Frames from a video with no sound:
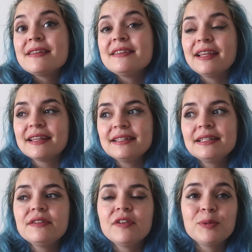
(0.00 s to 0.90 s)
C'est un
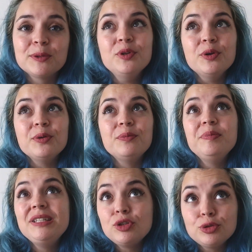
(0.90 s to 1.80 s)
site qui fait beaucoup de
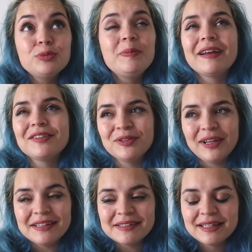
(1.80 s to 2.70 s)
bijoux
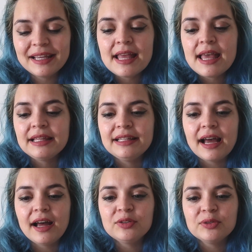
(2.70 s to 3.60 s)
personnalisés. Il y
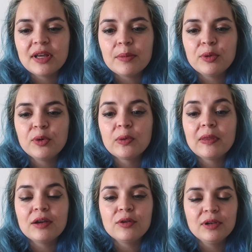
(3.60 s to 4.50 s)
a notamment
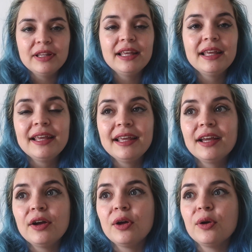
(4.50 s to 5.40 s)
des
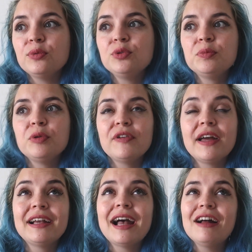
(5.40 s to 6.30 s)
colliers euh, où tu peux
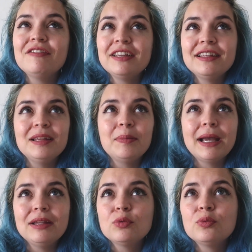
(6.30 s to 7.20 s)
faire graver des
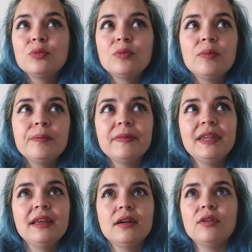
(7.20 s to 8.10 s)
prénoms,
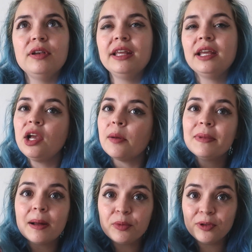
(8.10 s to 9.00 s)
des colliers
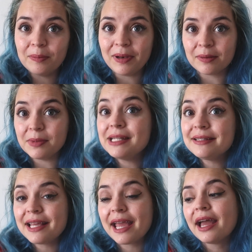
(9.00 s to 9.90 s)
comme un peu des plaques
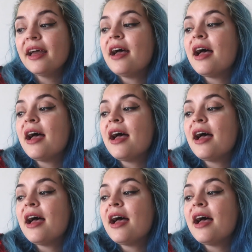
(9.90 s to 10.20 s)
militaires.